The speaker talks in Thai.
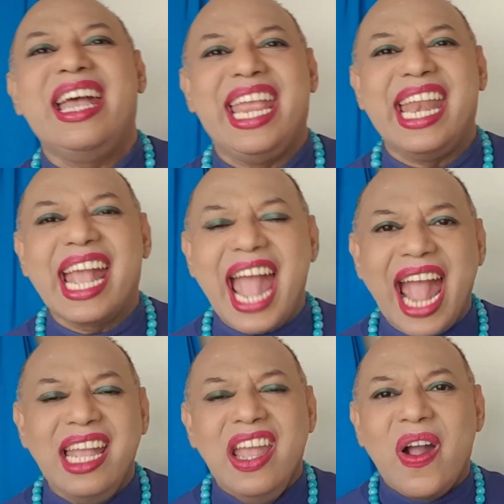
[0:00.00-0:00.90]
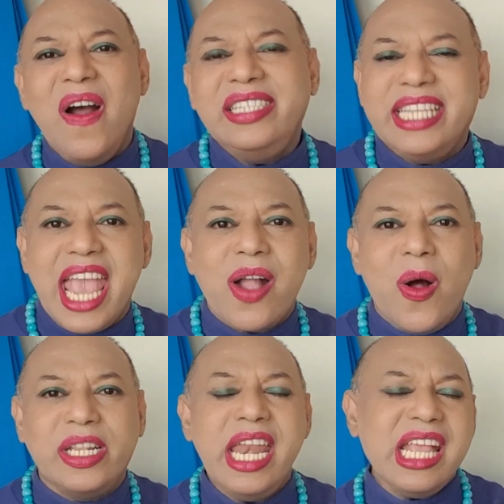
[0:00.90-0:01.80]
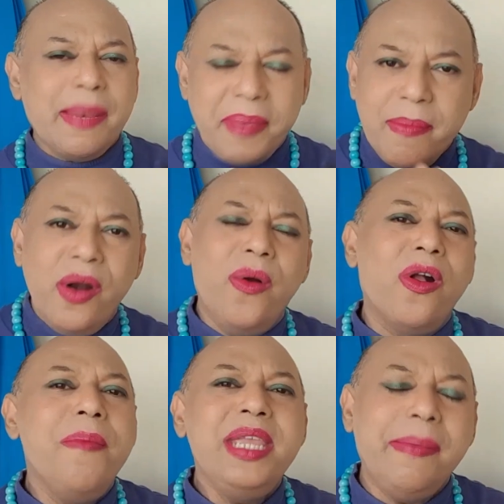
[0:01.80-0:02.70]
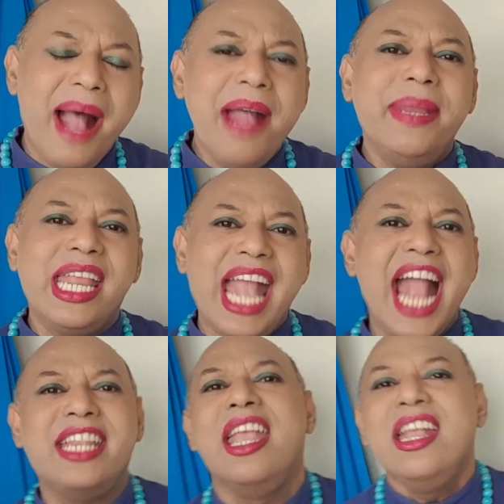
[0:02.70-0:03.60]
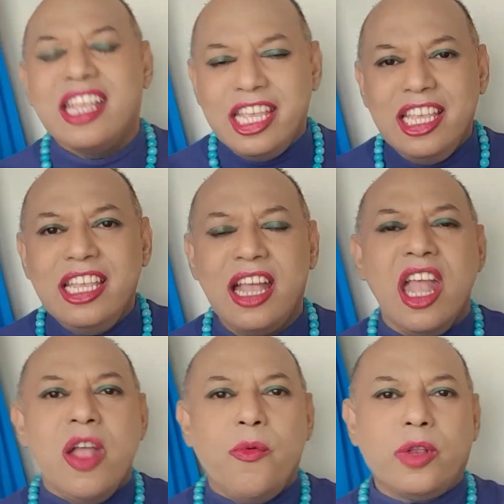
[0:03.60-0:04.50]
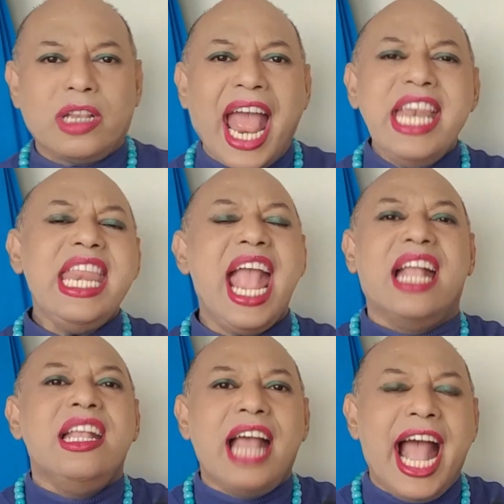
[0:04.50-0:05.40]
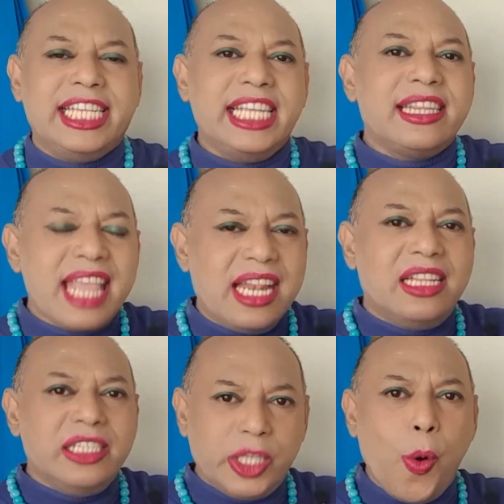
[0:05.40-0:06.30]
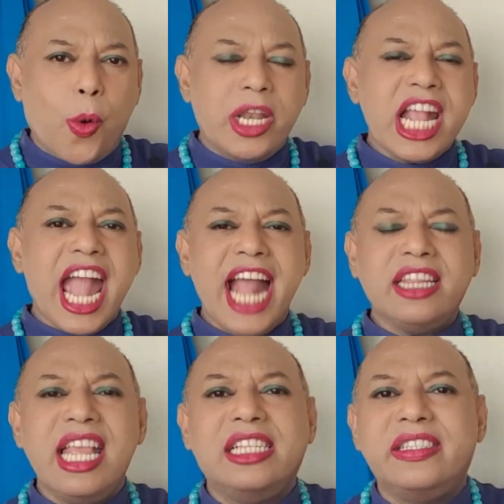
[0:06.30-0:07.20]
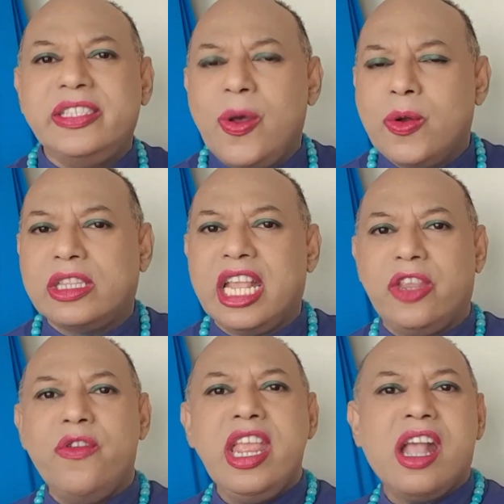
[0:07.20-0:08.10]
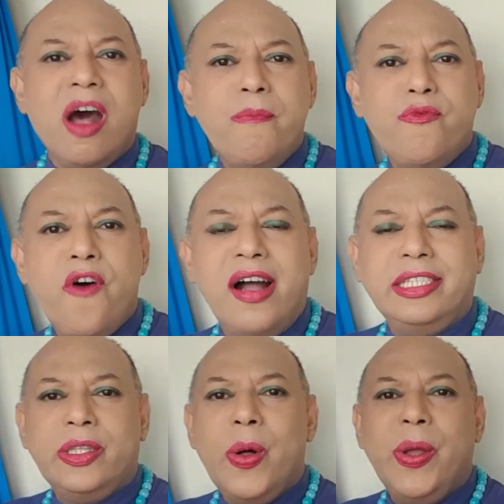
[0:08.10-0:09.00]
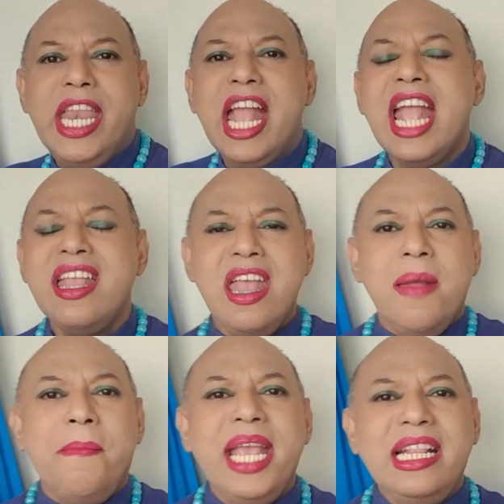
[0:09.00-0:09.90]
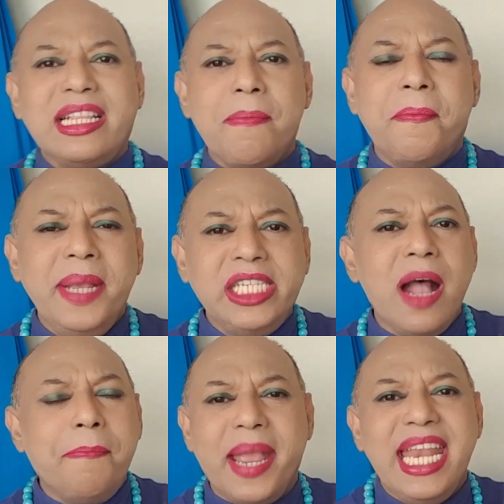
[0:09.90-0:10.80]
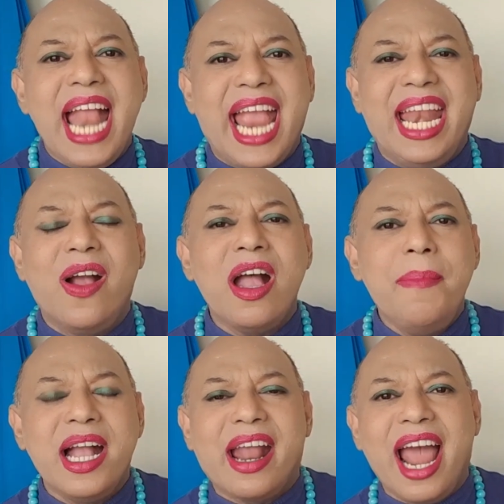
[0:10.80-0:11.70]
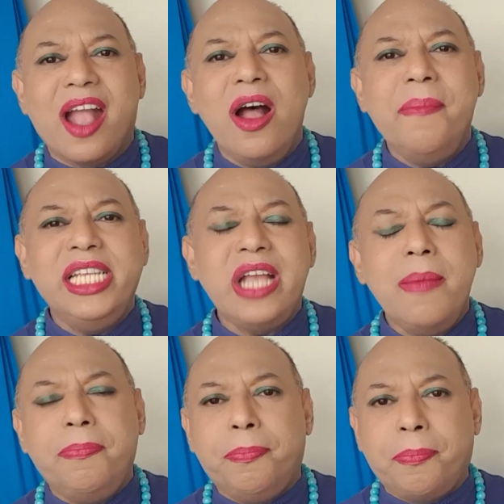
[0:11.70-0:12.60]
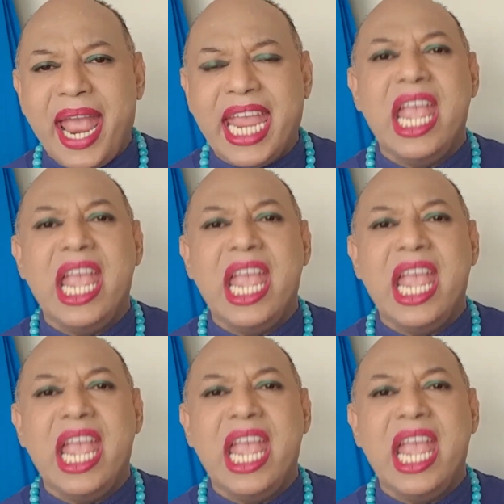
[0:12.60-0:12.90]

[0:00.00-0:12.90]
เลยนะคะข้อเสียของท่านที่เกิดปีมะโรงก็มีบ้างเหมือนกันคือท่านเนี่ยอาจจะติดสุขนะคะติดสุขติดอยู่ในคอมฟอร์ตโซนนะไม่ไม่ชอบไปไหนแล้วก็บางครั้งก็ไม่ชอบไป